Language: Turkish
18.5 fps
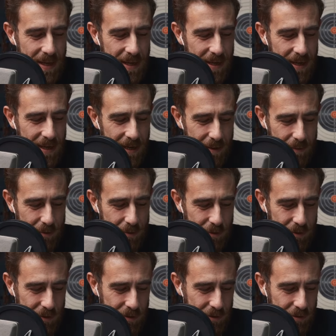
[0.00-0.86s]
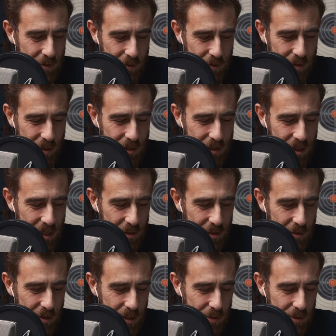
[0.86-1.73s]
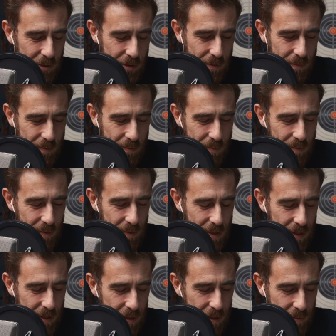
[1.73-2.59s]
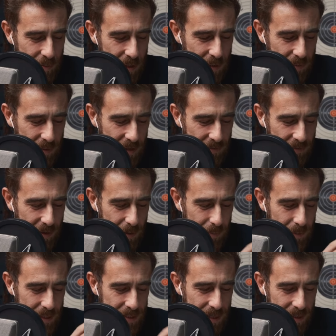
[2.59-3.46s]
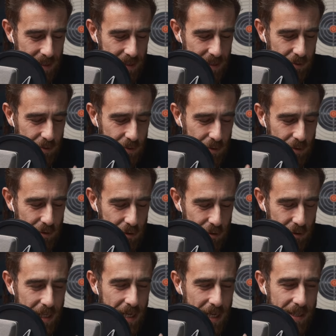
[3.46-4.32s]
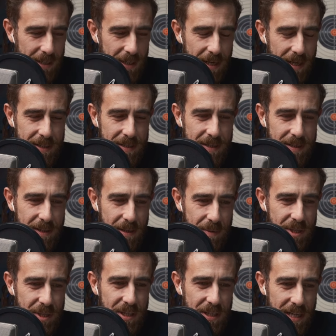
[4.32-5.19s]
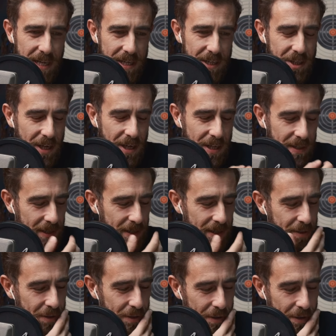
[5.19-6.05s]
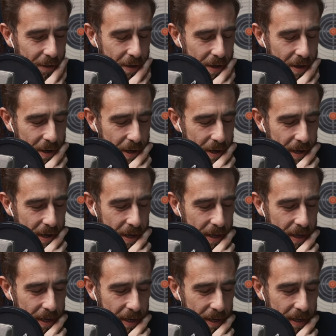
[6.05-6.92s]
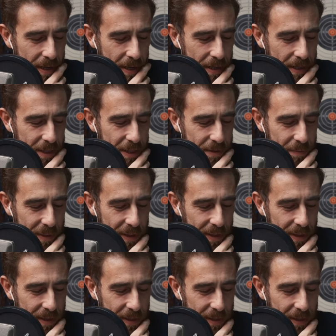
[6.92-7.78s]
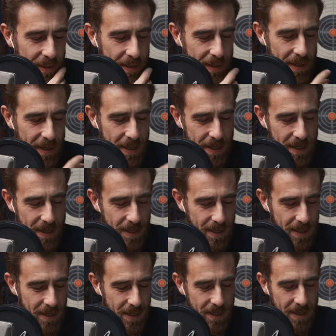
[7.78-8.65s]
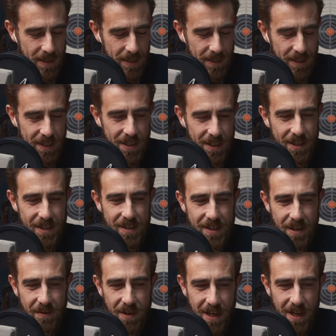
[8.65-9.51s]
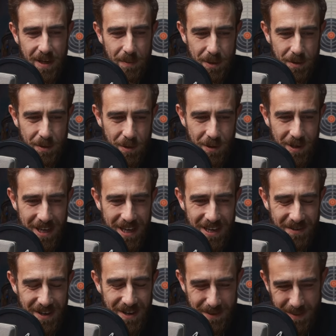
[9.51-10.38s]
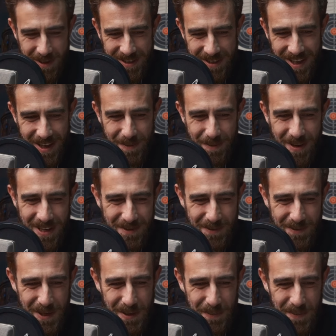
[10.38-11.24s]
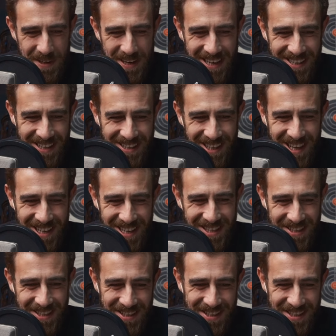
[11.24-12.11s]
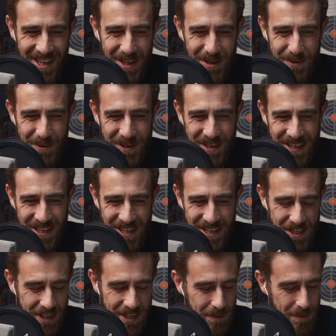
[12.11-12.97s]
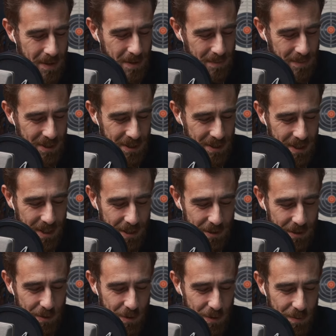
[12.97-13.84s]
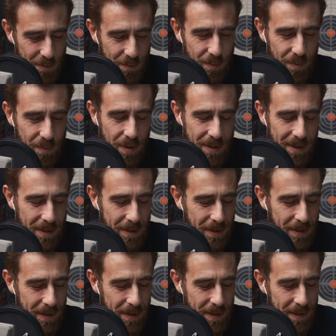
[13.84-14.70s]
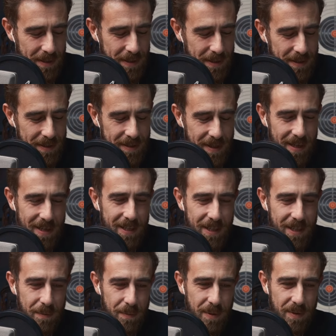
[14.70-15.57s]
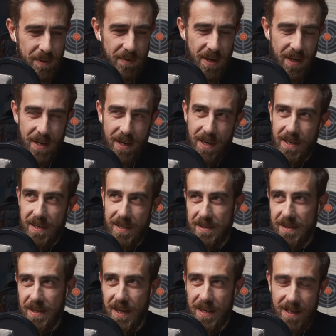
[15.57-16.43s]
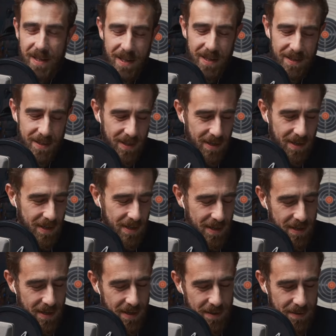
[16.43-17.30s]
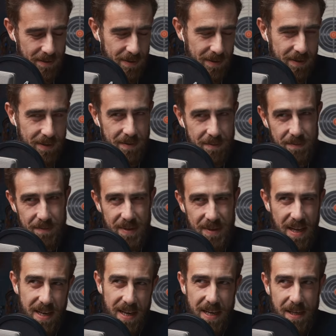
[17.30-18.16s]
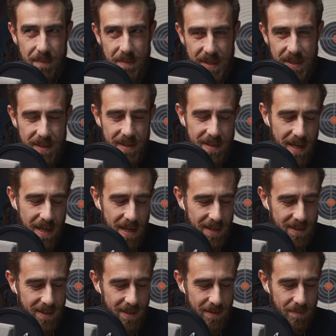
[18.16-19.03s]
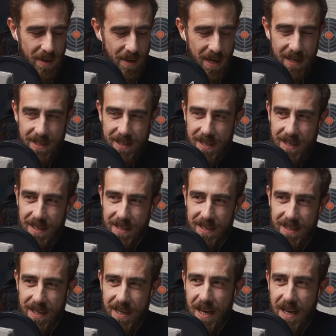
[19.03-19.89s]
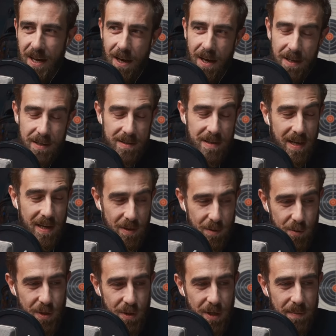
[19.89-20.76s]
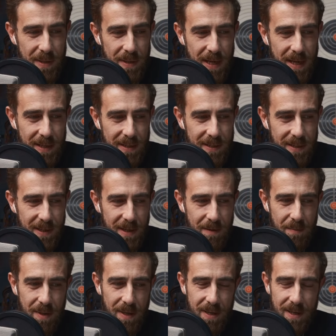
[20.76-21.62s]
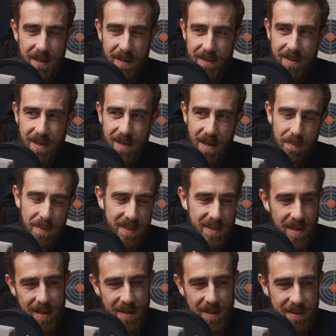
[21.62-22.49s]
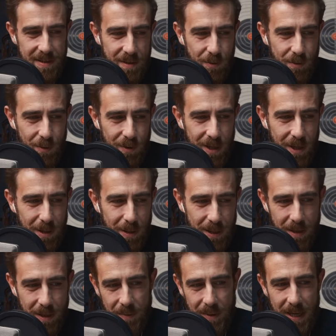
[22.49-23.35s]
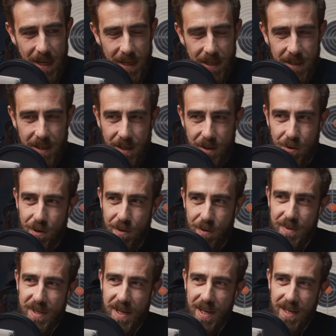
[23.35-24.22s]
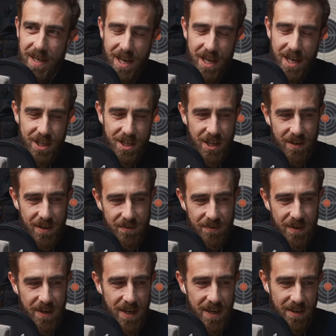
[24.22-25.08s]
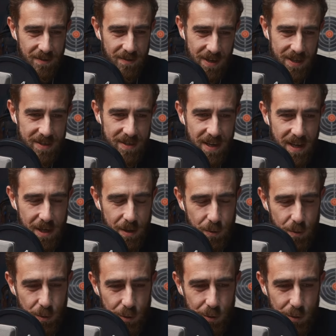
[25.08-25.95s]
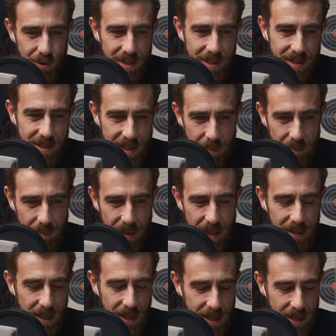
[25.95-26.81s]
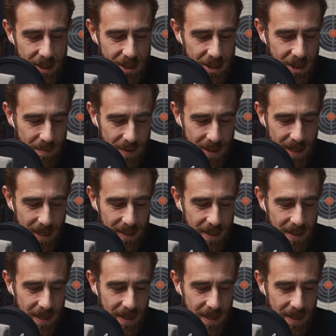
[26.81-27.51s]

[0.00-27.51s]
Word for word: Abi çok teşekkür ediyorum. Ee, benim kafamda seninle konuşurken de aslında bir şeyler canlanıyor. Ee, şimdi giriş seviye amatörler var mesela benim gibi. El telsizinden yukarıya çıkamamış. Atıyorum e, senin gibi veya senden daha deneyimsizler diyeyim belki anten kurabilen ama sabit telsiz kullanabilen atıyorum sen HF vesaire uydu sistemlerine erişebilen